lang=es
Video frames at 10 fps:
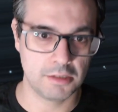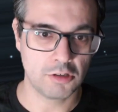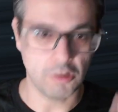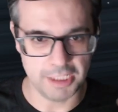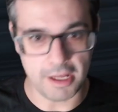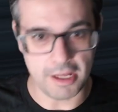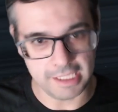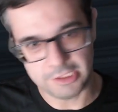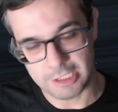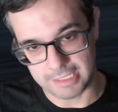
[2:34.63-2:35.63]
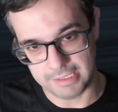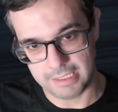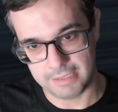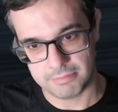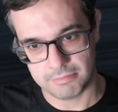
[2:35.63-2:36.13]
como ya he dicho antes,
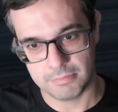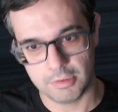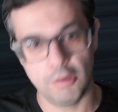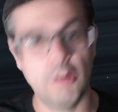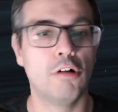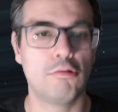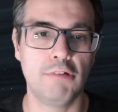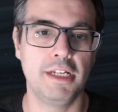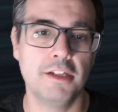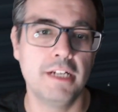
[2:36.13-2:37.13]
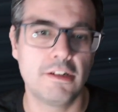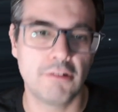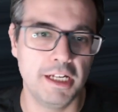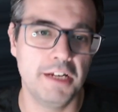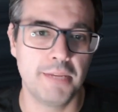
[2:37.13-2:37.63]
lo ocurrido en el
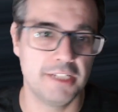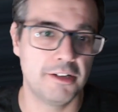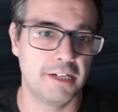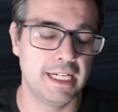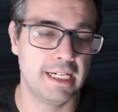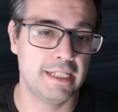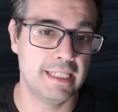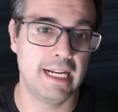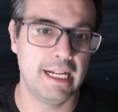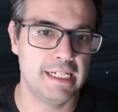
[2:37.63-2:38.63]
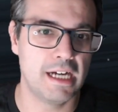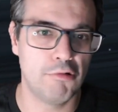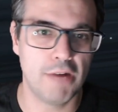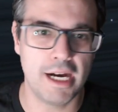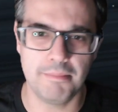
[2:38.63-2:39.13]
Colegio mayor del
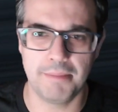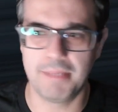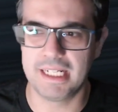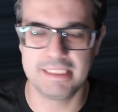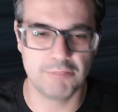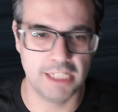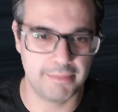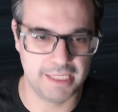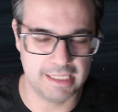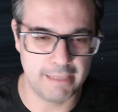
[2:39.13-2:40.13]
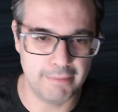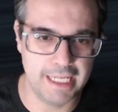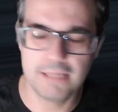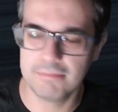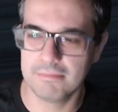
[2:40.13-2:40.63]
Eliauja me parece muy
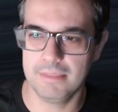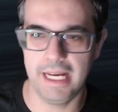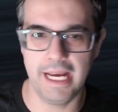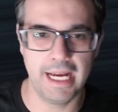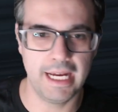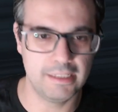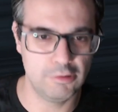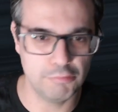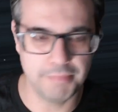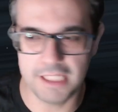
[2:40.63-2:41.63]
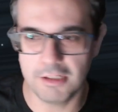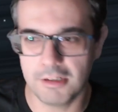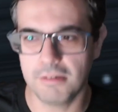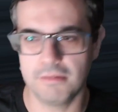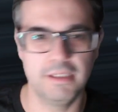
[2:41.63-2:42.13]
lamentable,
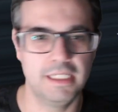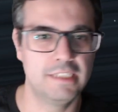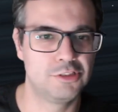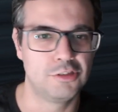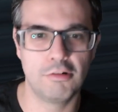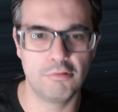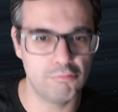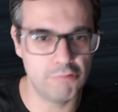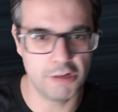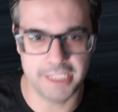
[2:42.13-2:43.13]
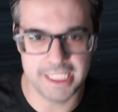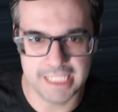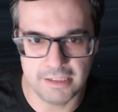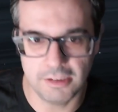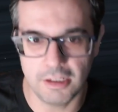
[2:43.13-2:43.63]
estúpido, eh, son unos
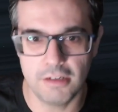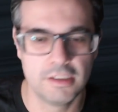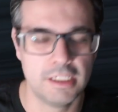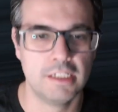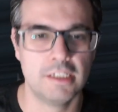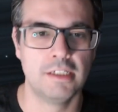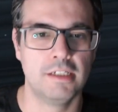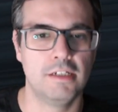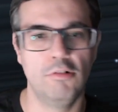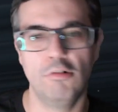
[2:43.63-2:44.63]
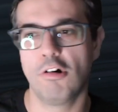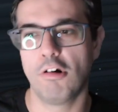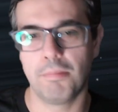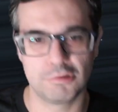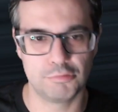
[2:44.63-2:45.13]
niñatos,
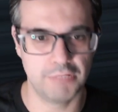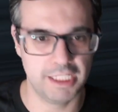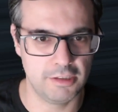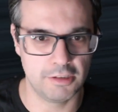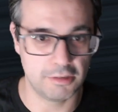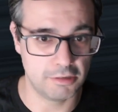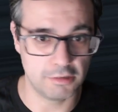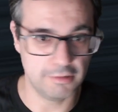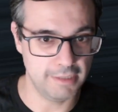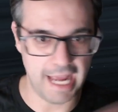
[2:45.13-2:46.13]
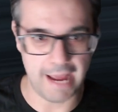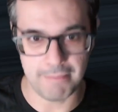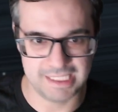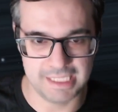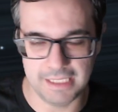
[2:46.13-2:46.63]
luego por supuesto es
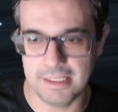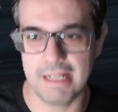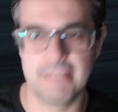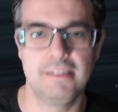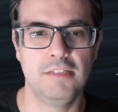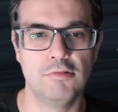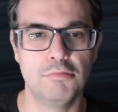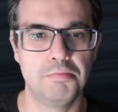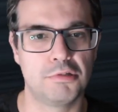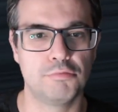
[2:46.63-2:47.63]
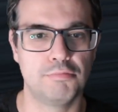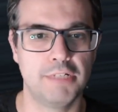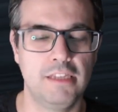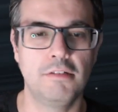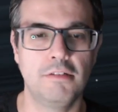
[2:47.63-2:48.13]
machista la actitud, por
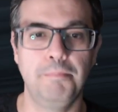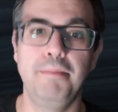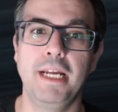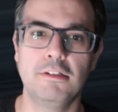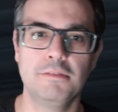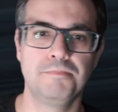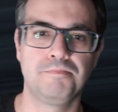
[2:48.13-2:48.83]
supuesto, pero